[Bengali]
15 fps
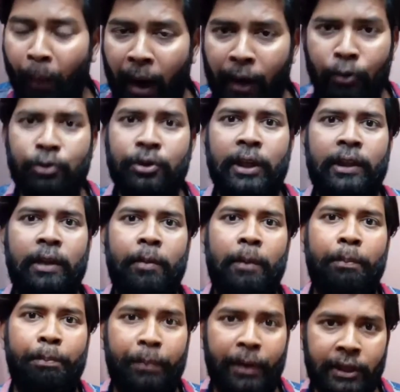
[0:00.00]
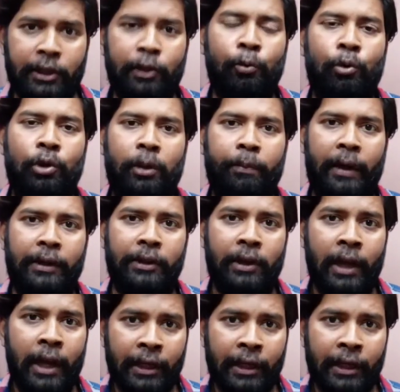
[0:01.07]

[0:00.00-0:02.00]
মানুষ যাতে আমরা বেঁচে উঠতে পারি